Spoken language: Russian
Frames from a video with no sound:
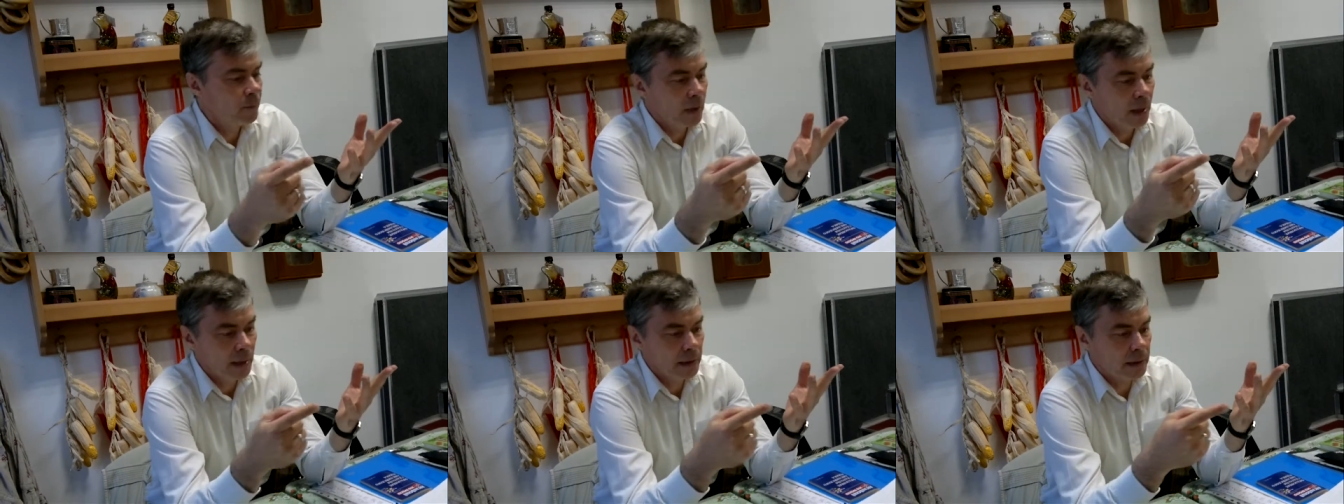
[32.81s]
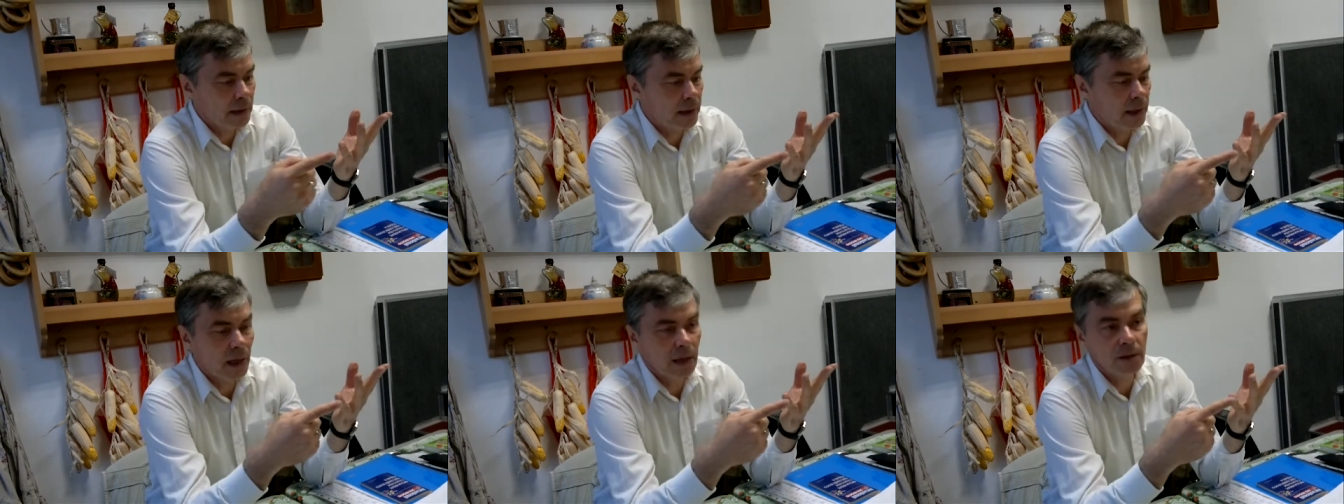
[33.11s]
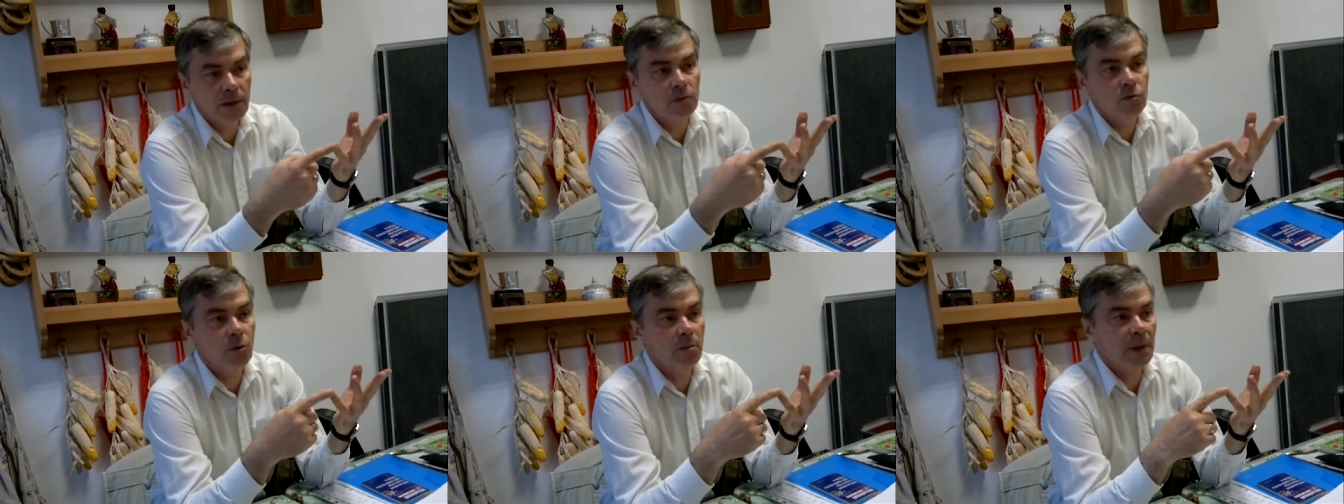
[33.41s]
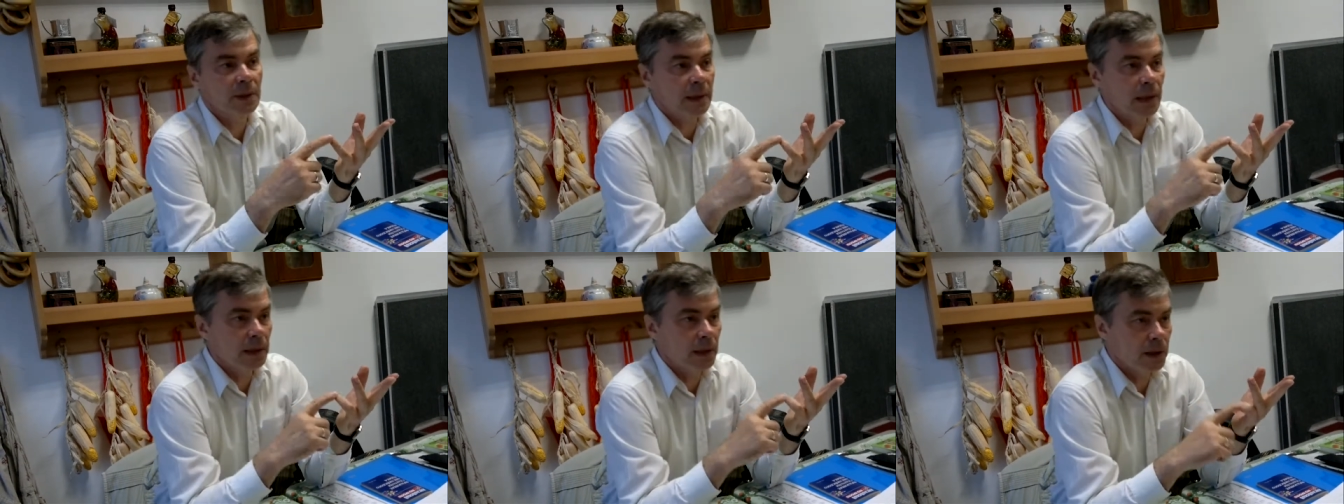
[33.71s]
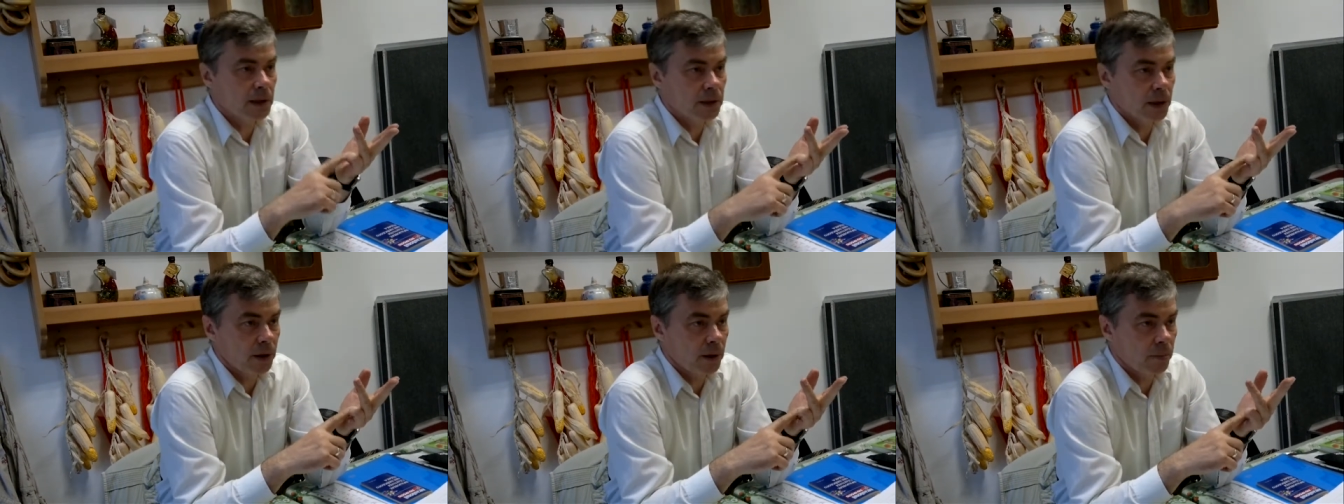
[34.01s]
Это как думает
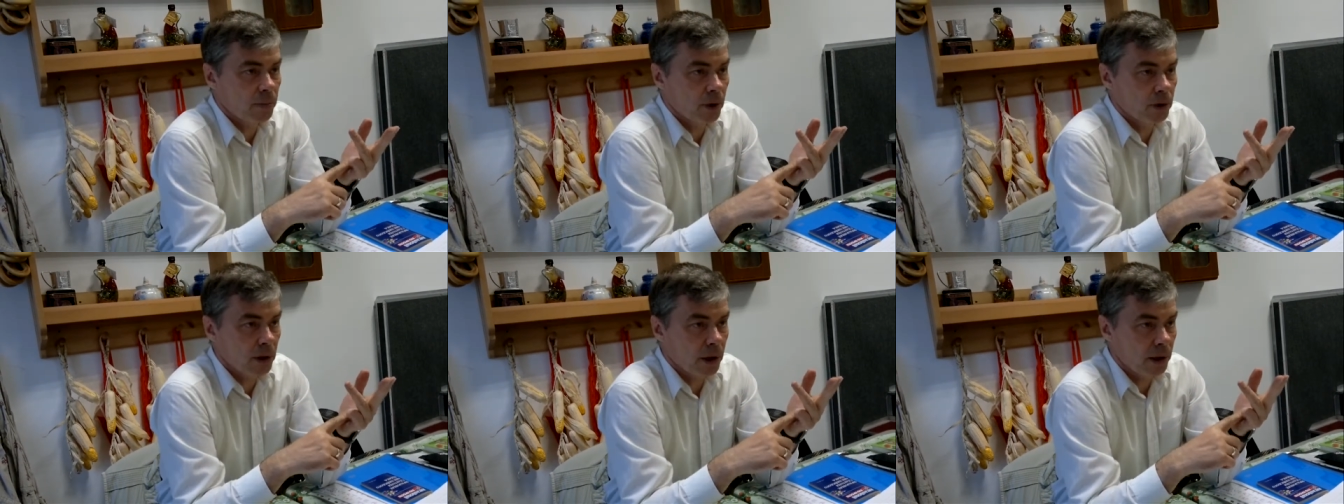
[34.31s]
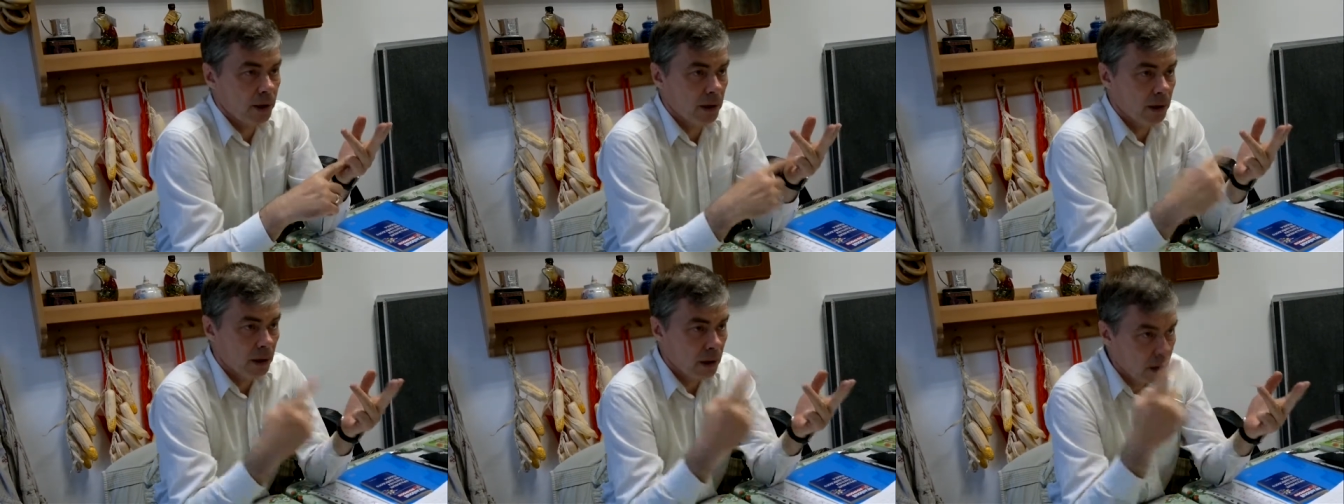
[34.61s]
английский ребенок,